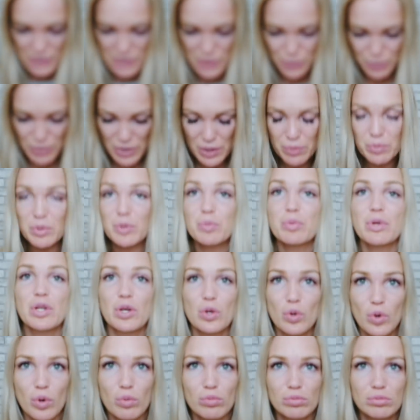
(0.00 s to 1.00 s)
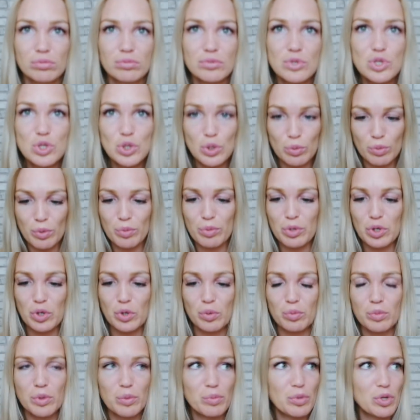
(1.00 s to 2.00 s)
Теперь мы берем, что мы
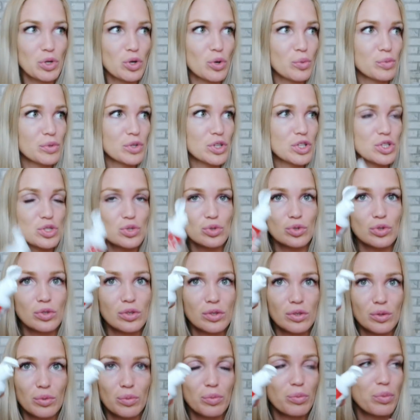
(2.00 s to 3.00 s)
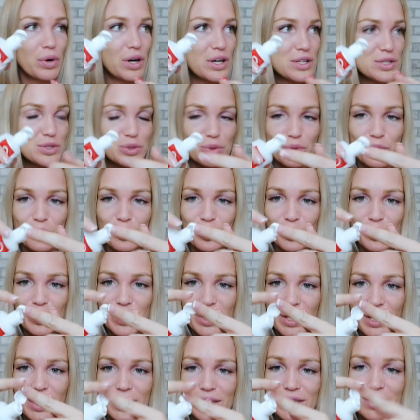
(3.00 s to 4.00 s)
берем? Мы берем нашу пасту
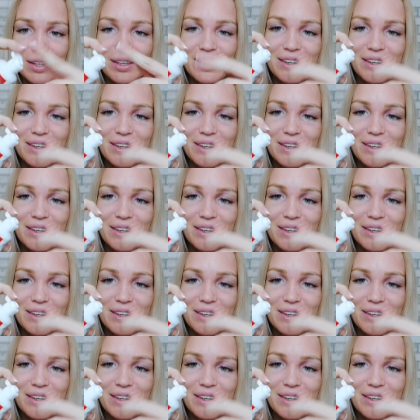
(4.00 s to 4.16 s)
Colgate.